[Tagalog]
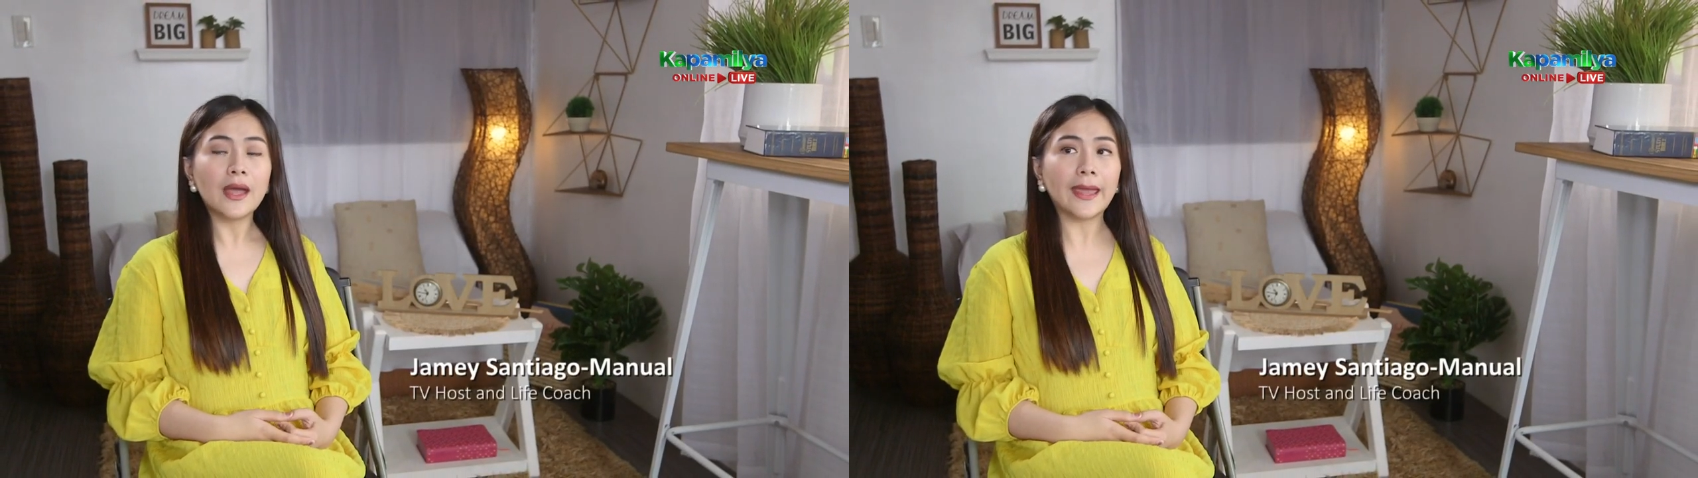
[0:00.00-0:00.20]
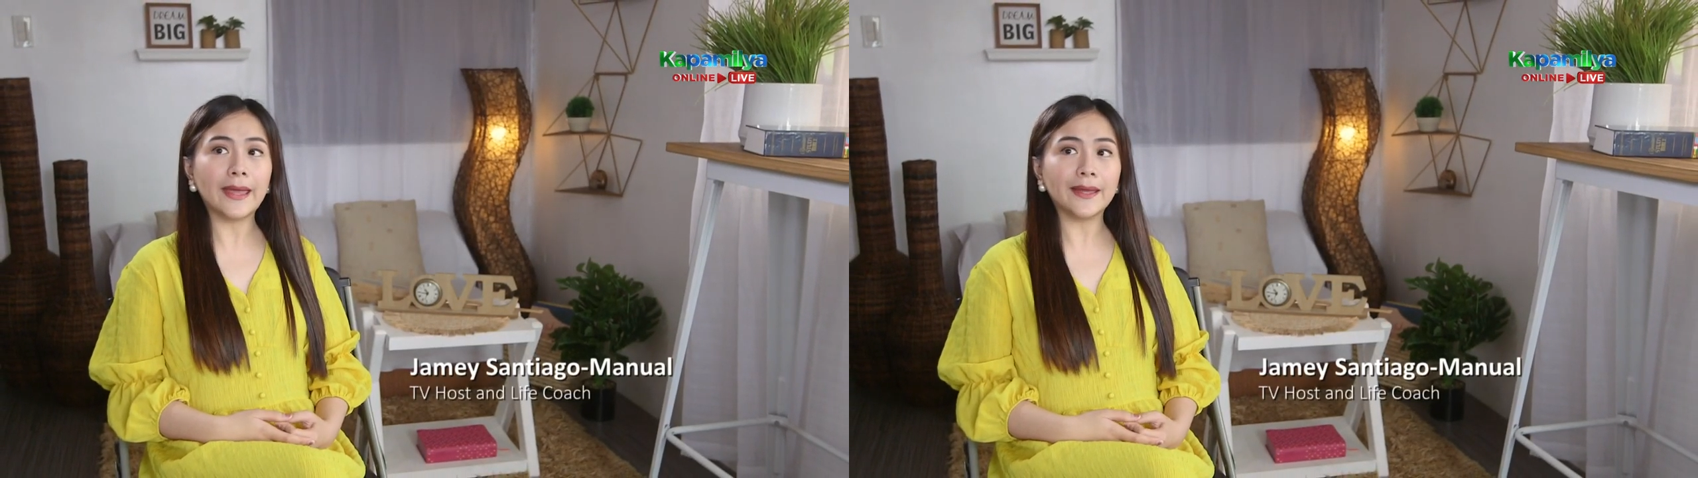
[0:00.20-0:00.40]

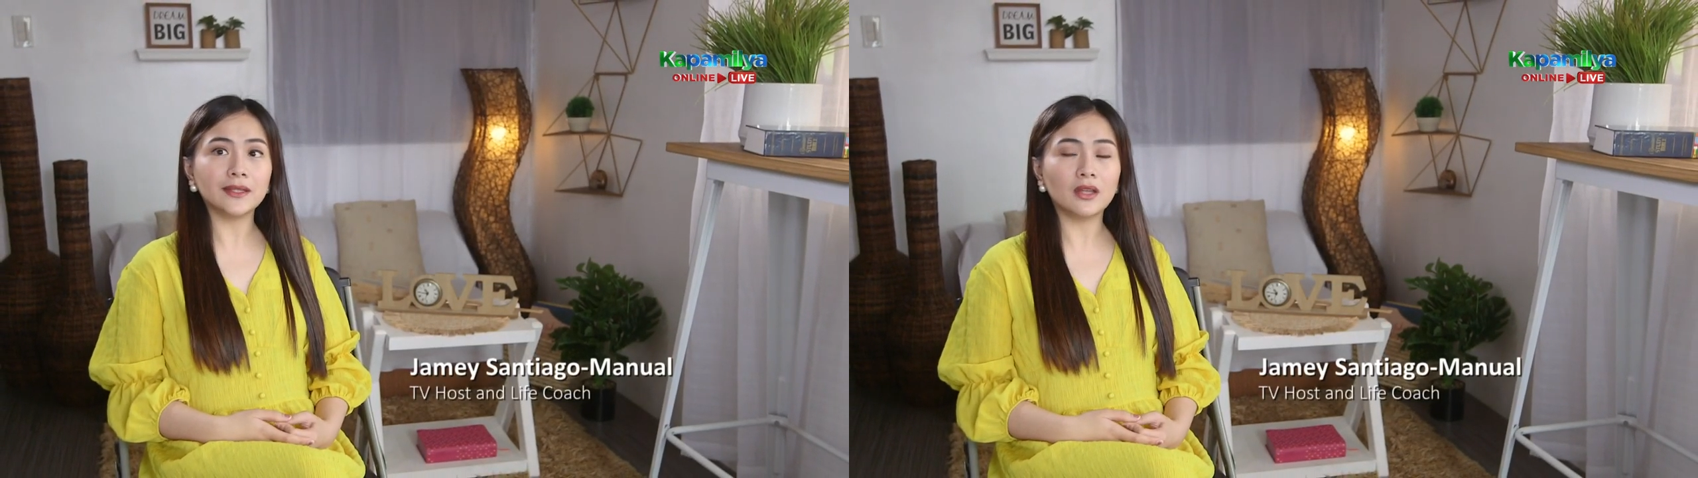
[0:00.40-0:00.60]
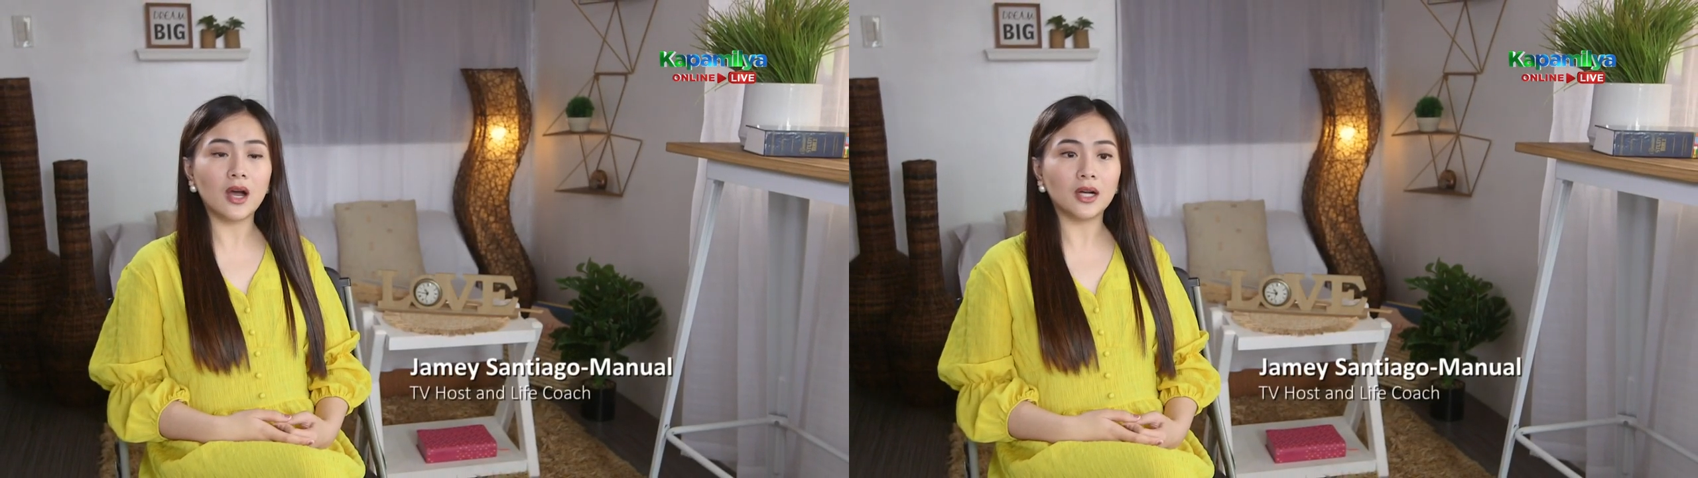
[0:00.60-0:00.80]

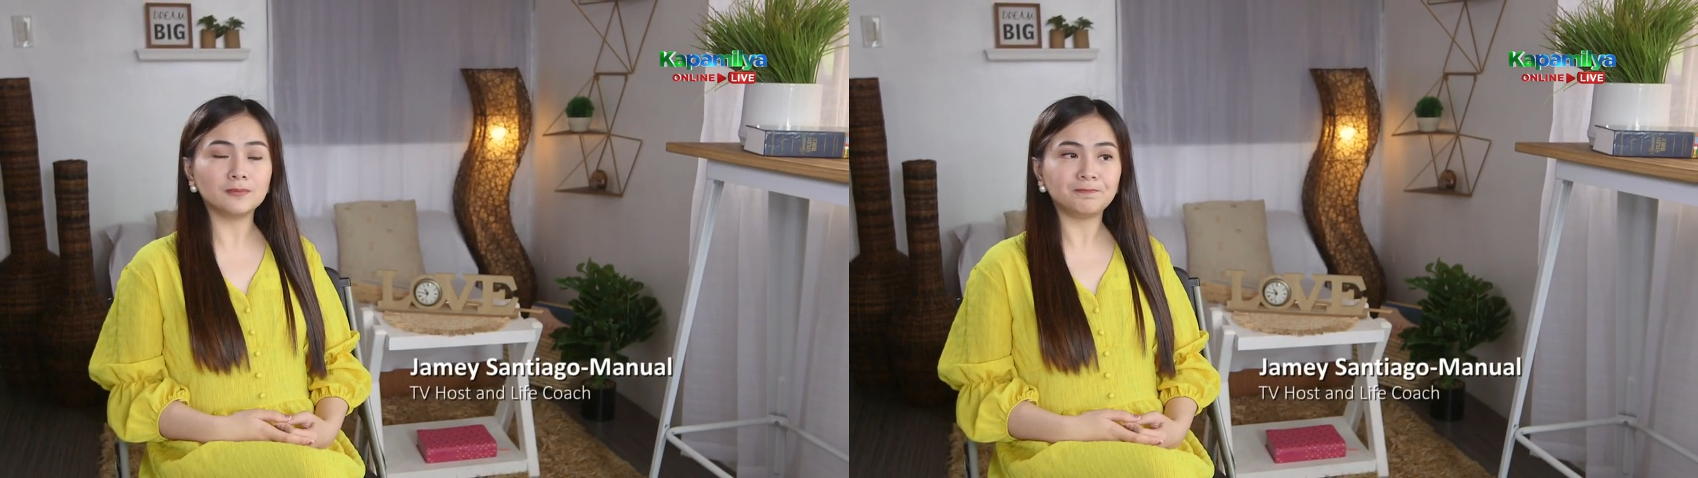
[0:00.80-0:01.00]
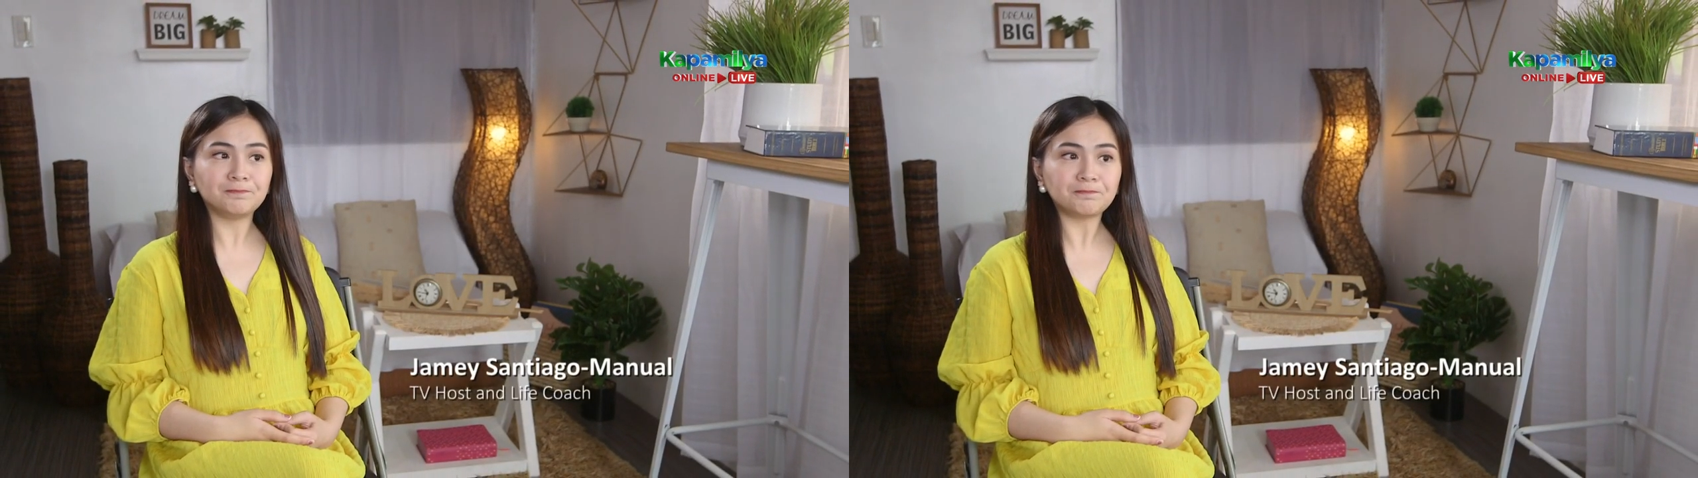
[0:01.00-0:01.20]
And um,
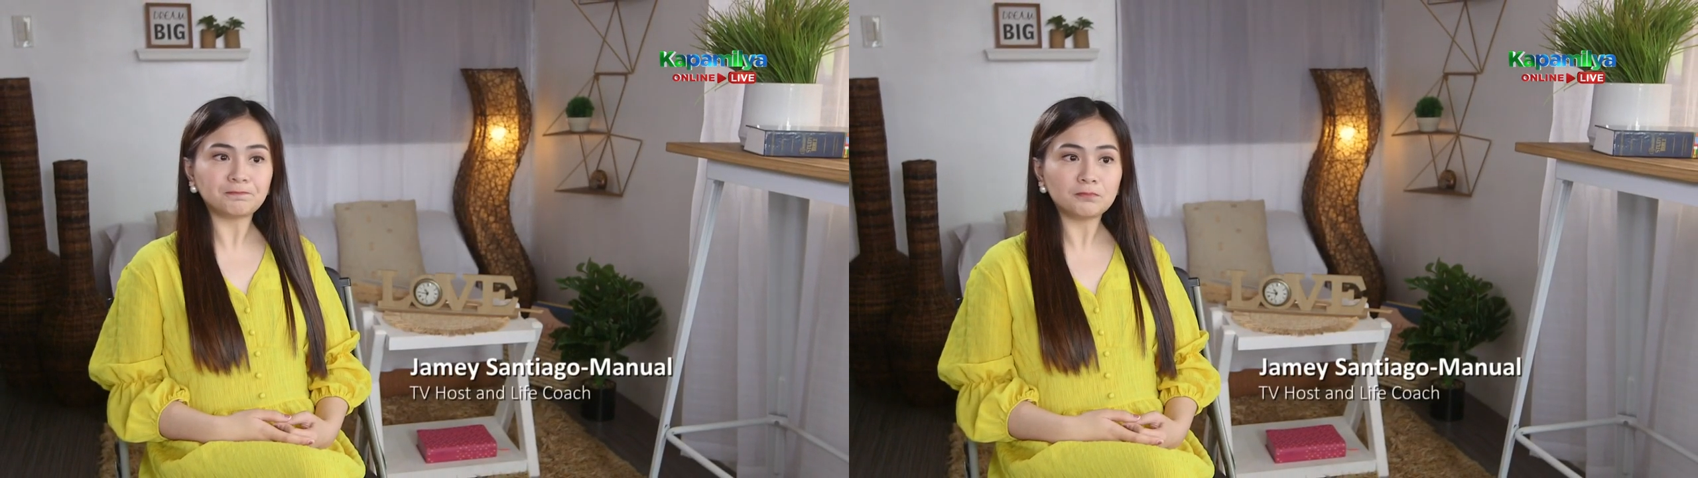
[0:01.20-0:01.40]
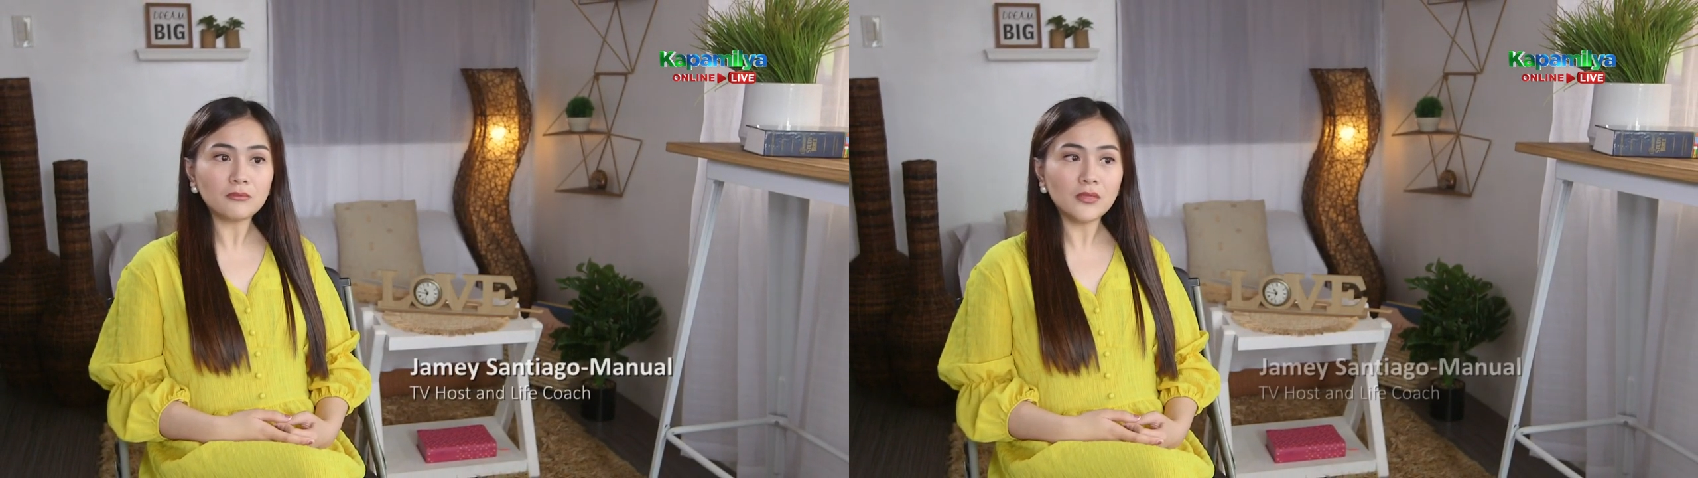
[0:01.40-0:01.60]

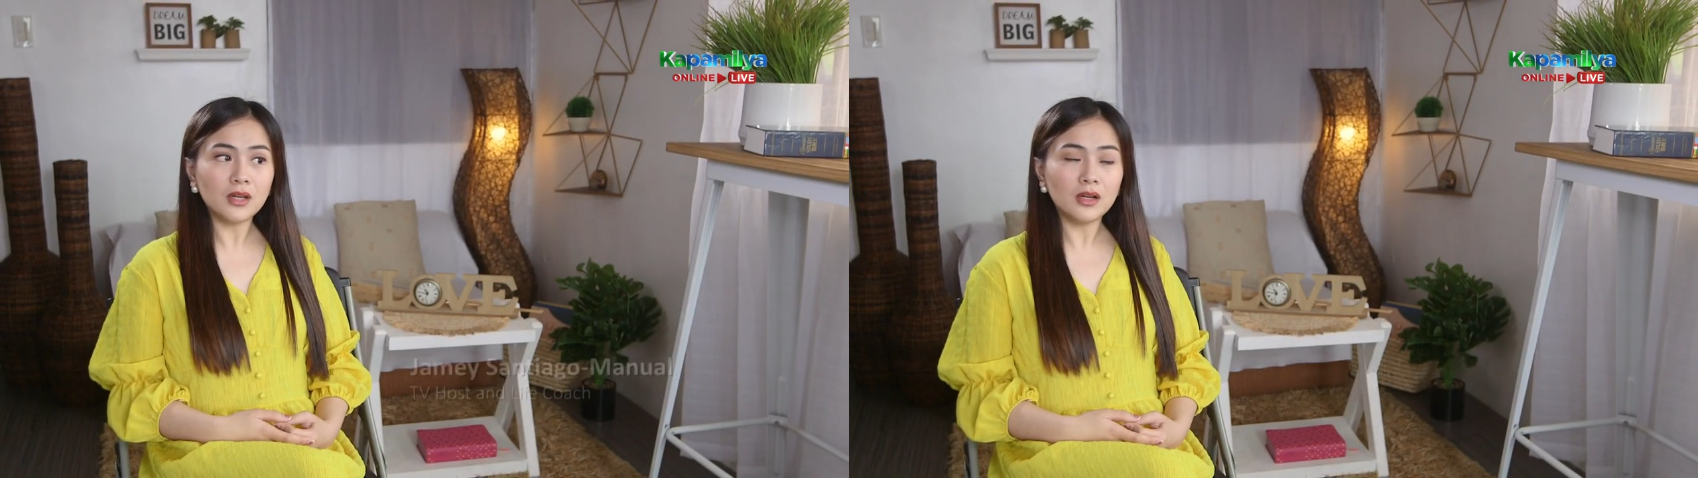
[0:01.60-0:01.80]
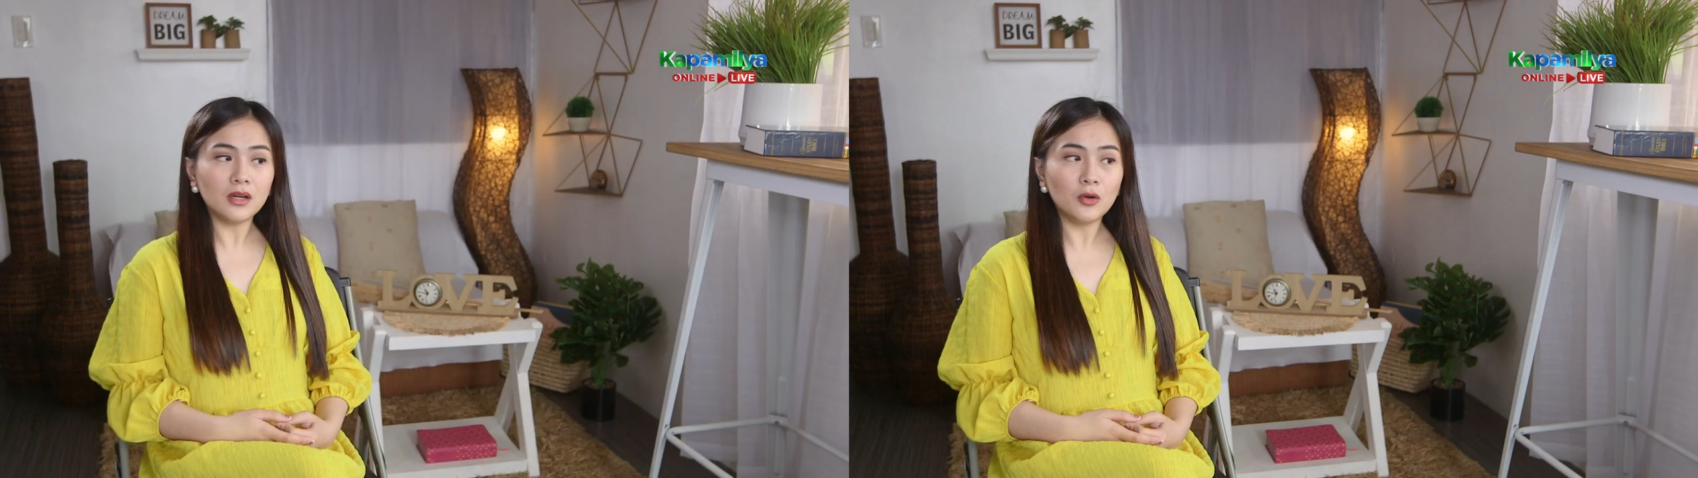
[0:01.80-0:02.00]

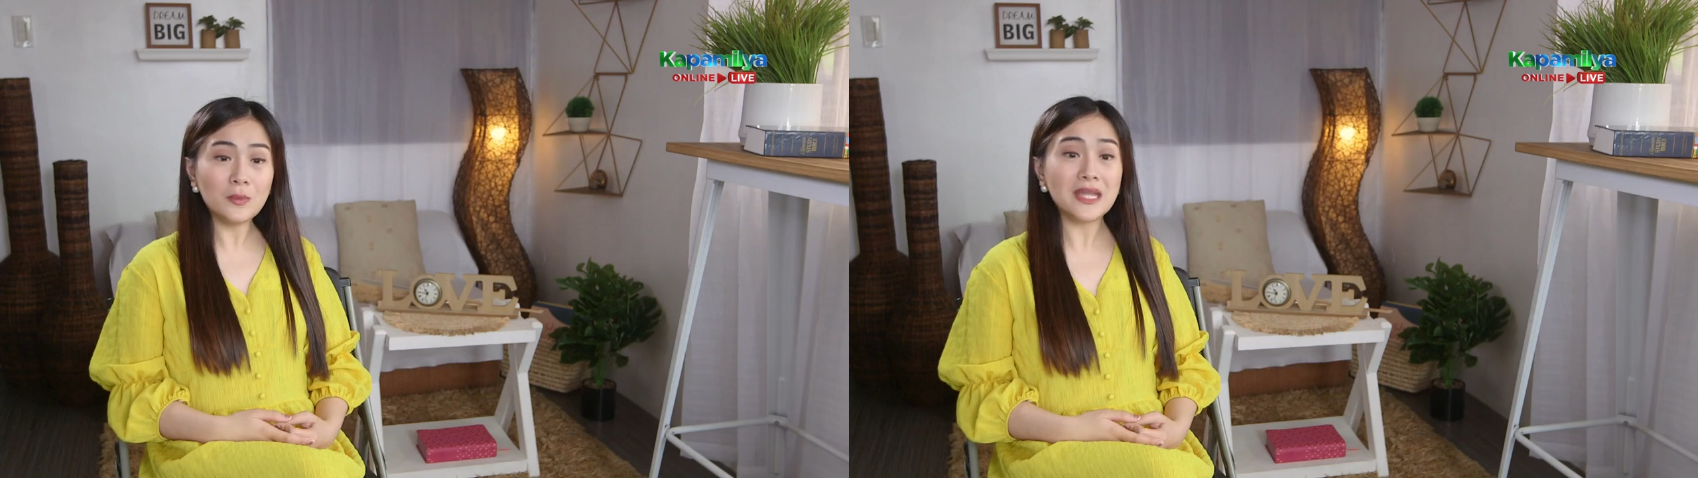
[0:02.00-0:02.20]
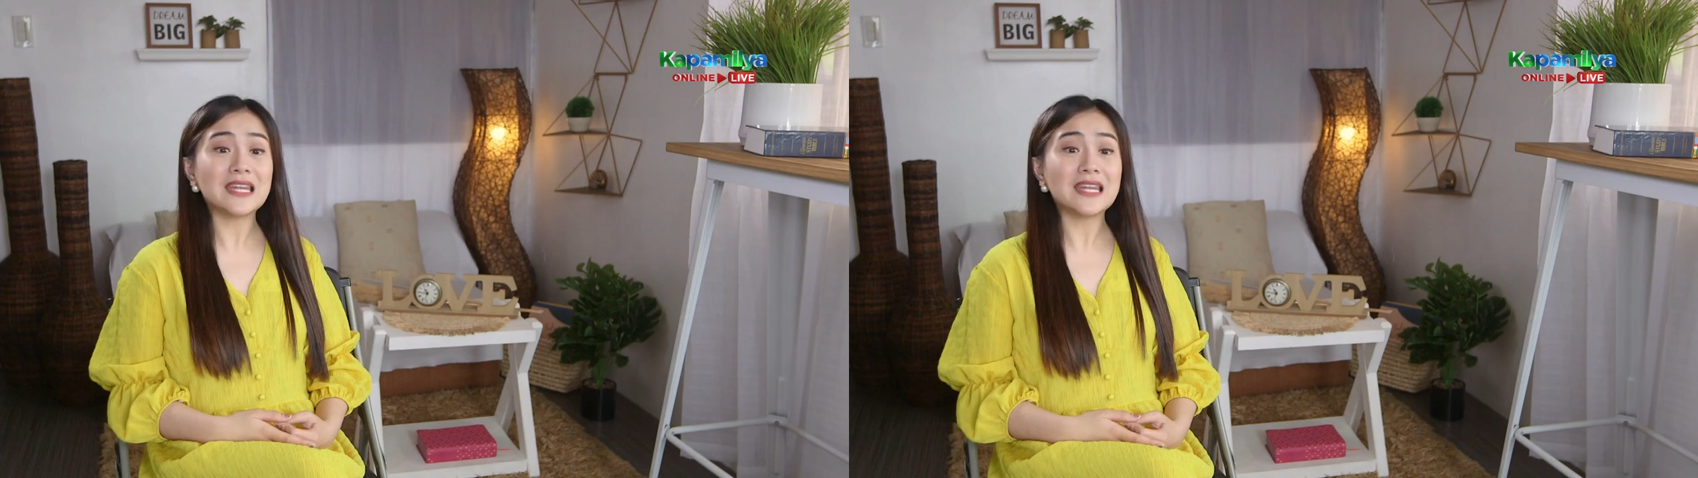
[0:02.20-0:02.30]
humingi